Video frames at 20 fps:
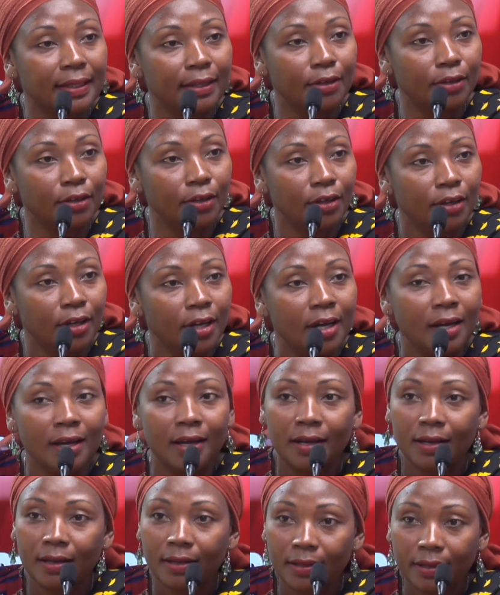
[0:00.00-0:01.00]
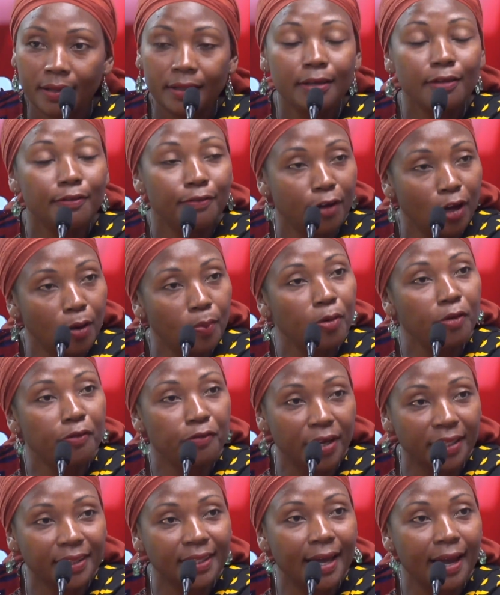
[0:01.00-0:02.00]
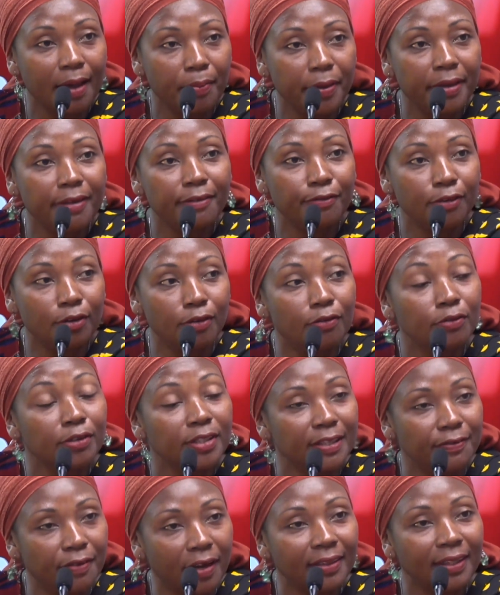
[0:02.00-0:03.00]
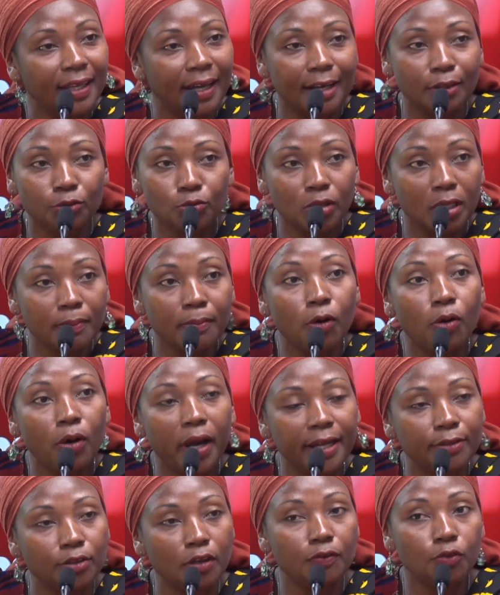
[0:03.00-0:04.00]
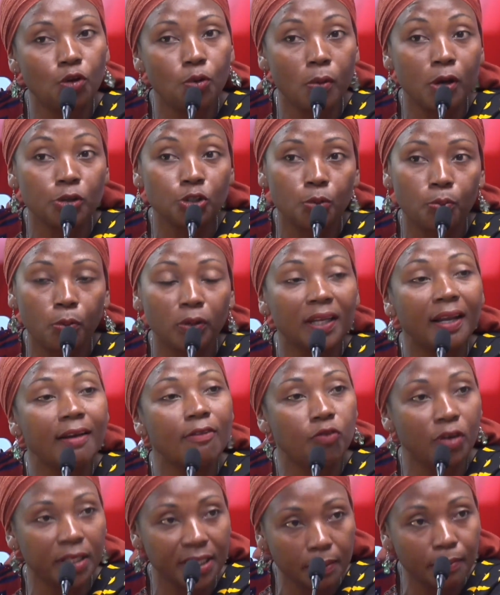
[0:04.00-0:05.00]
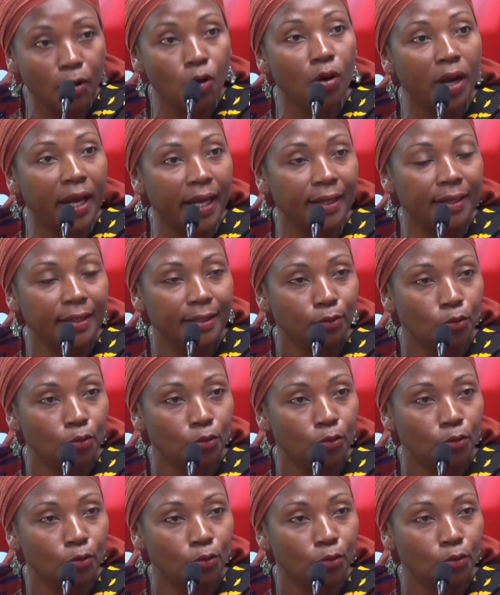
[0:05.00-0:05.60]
Ils vous faire ils veulent me faire taire, mais ils veulent aussi faire taire à tous les Maorais. Sauf que moi, je porte la voix des Maorais.